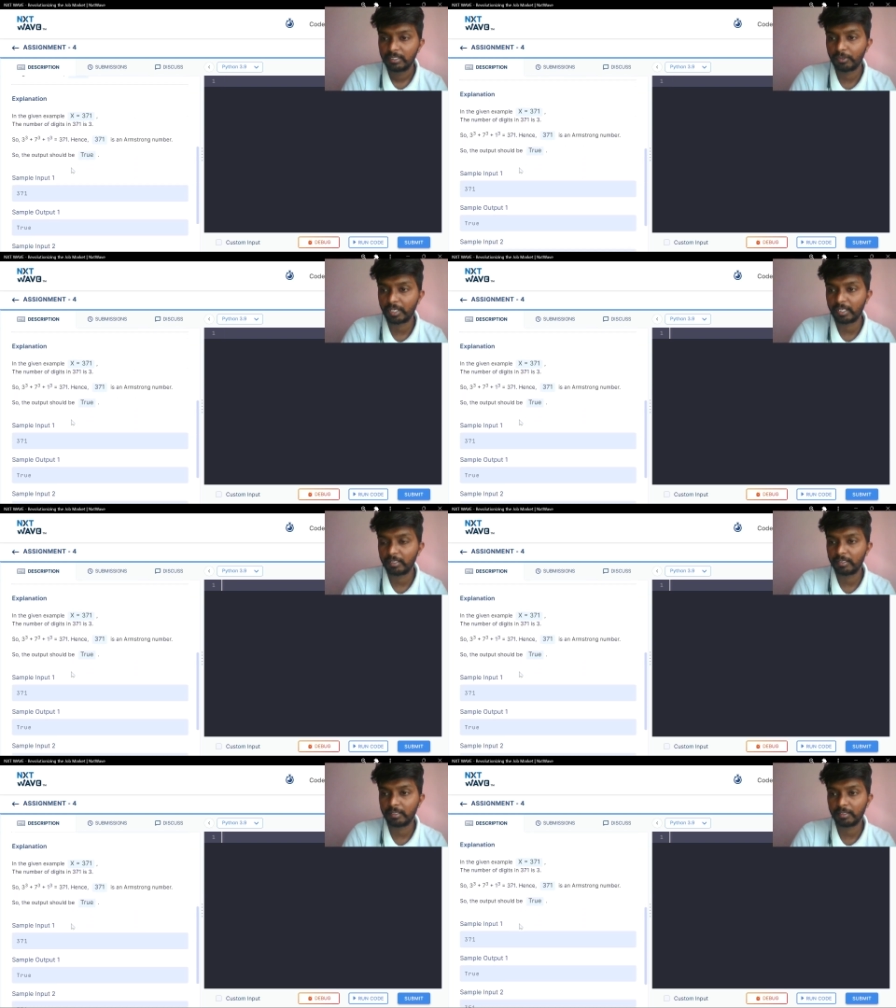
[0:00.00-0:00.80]
ఓకే
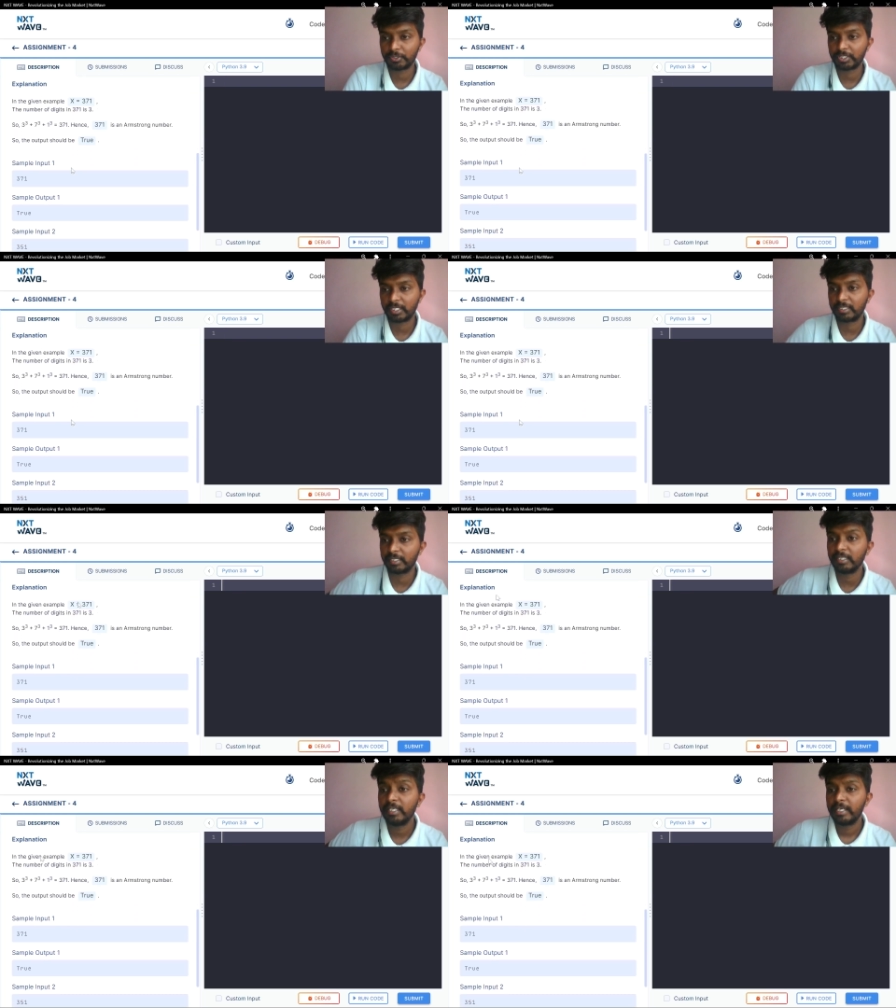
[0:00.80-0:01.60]
క్వశ్చన్ అయితే
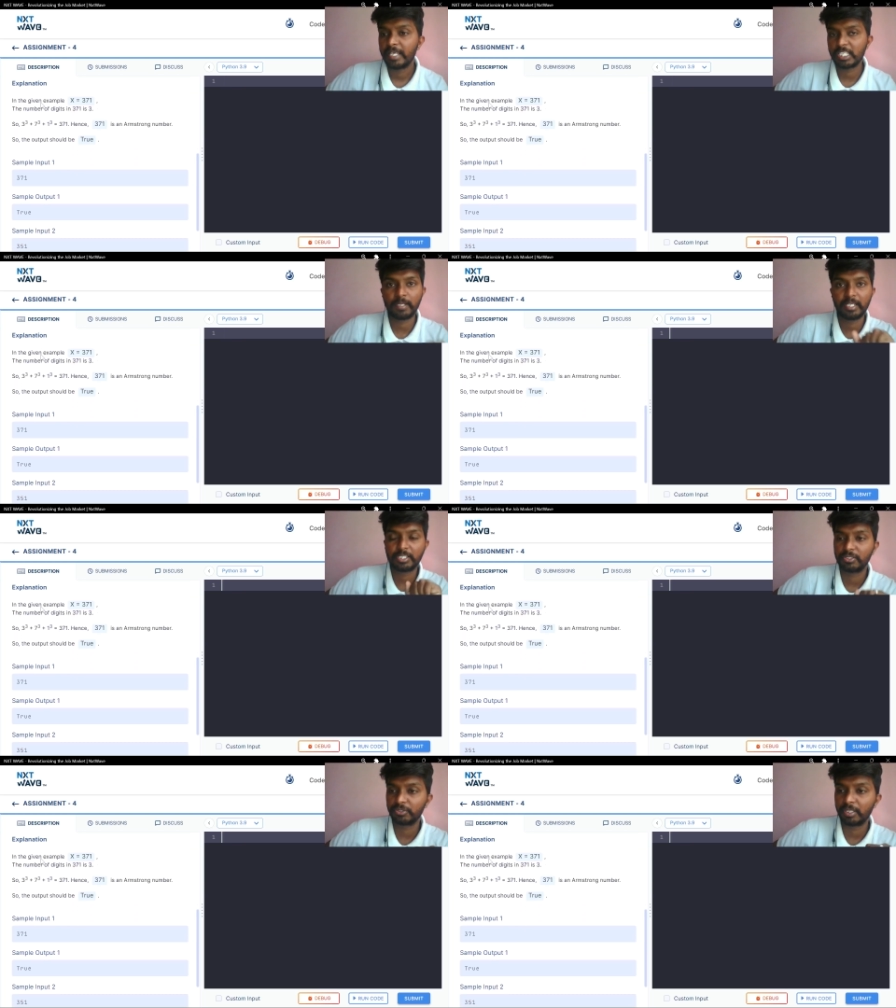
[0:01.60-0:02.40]
అది
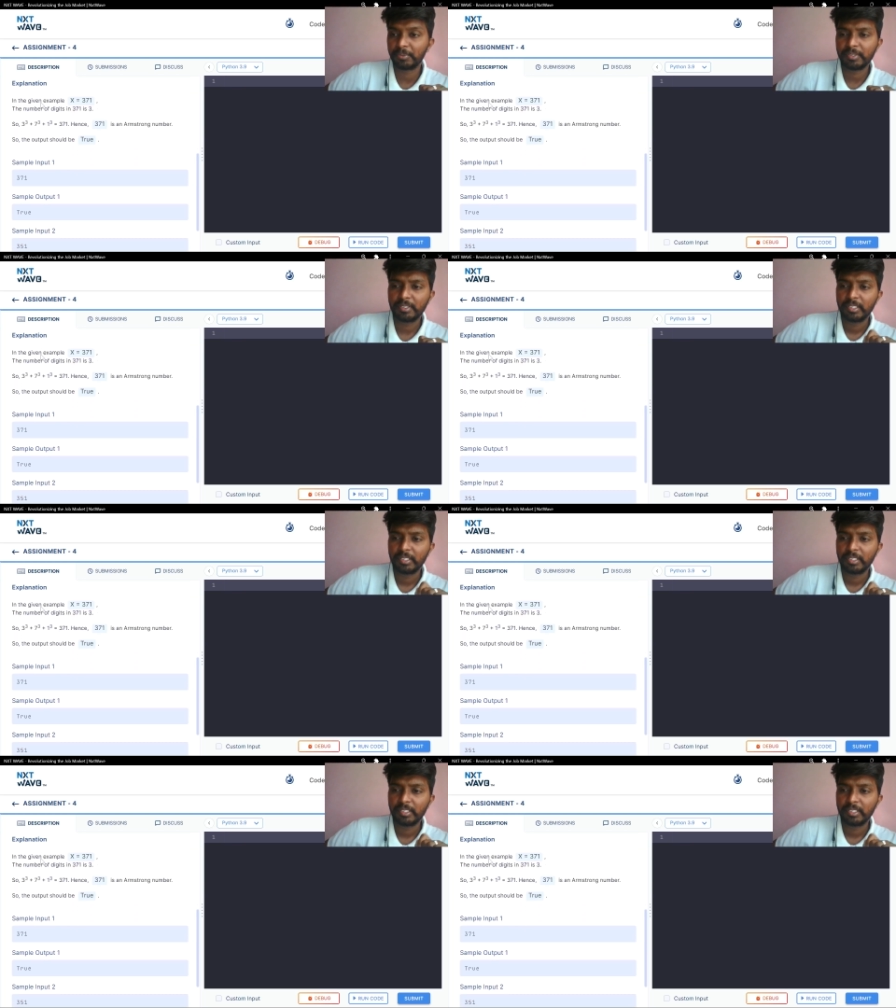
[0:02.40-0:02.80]
ఎక్స్ప్లెనేషన్ చూద్దాము